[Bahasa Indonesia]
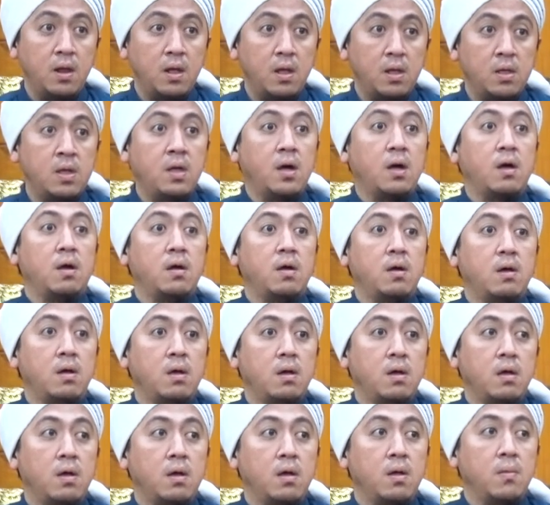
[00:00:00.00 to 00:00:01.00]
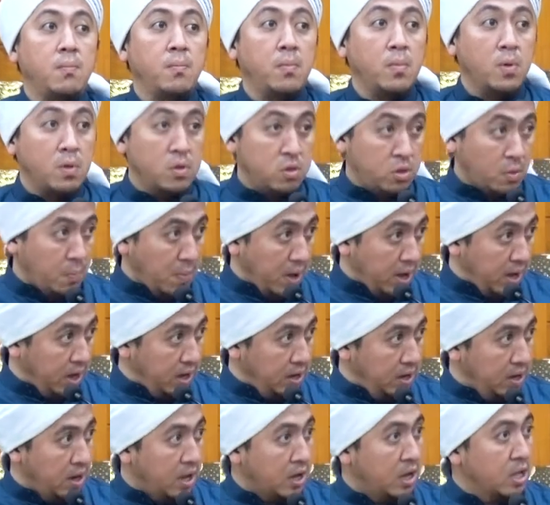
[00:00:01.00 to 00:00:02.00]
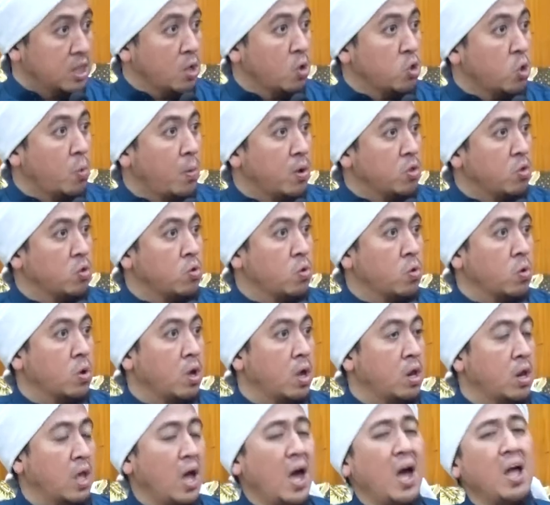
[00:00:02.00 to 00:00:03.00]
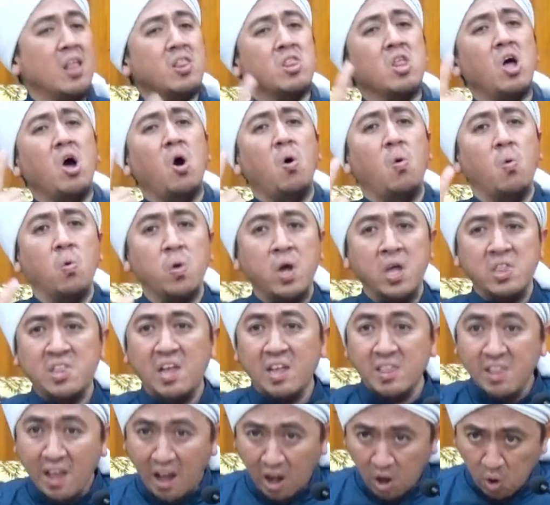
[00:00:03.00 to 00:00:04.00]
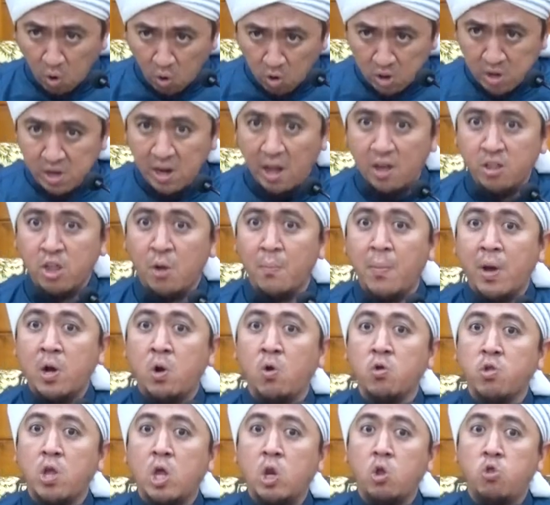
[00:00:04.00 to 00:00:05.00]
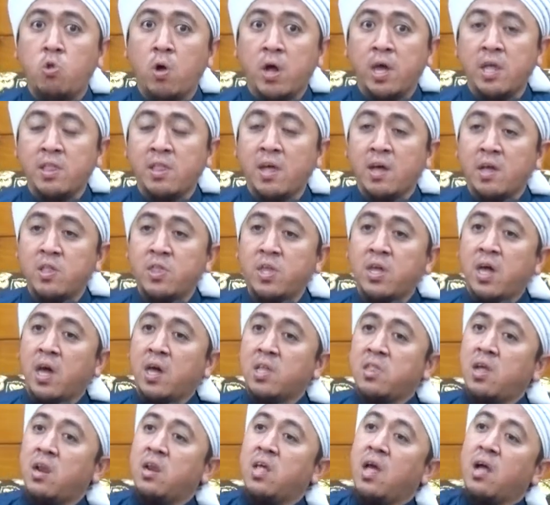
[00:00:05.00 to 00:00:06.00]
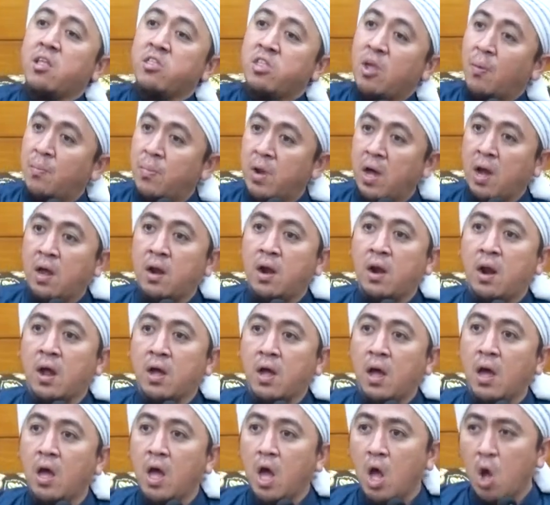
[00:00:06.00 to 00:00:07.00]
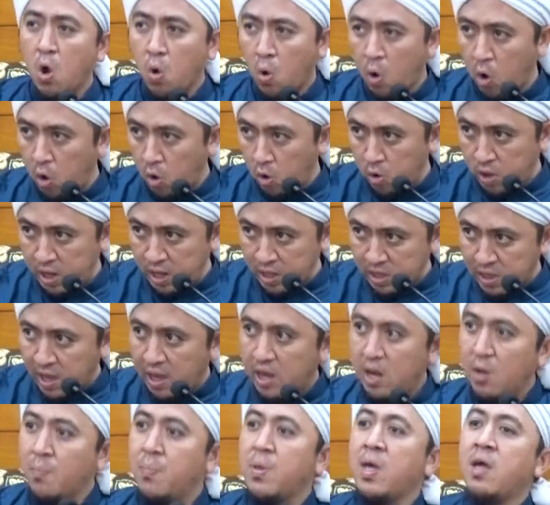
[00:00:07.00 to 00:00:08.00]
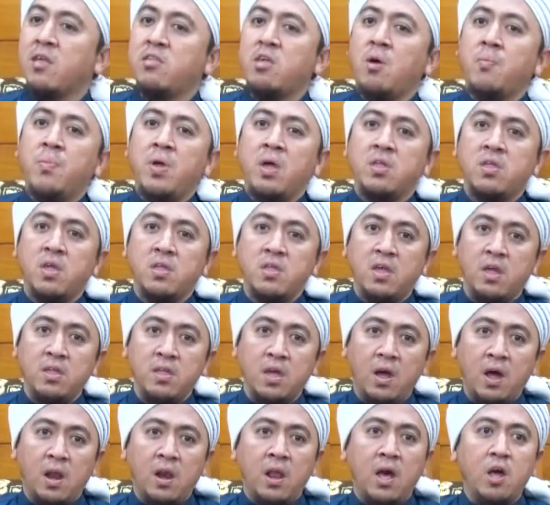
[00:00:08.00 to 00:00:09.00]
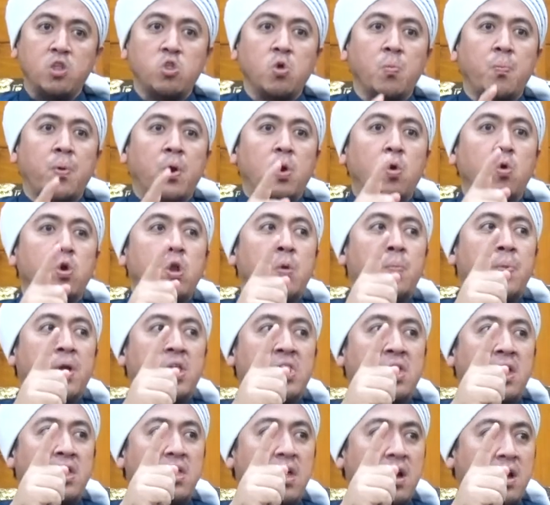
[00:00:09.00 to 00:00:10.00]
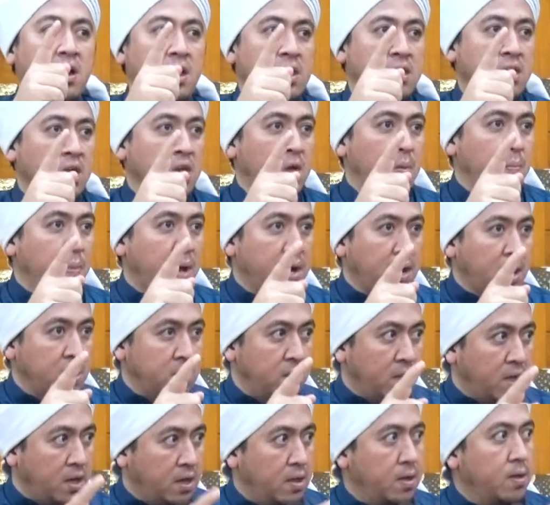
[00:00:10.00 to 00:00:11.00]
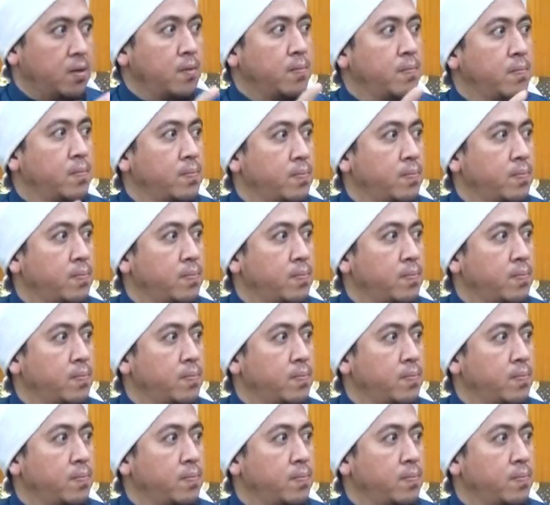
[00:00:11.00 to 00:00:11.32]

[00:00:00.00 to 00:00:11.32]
ya semangat tidak kita untuk masuk surga ini? Atau kita takut tidak sama dosa-dosa kita ketika kita diancam dengan neraka? Kalau kita ini biasa-biasa saja, lah itu perlu dipertanyakan keimanannya.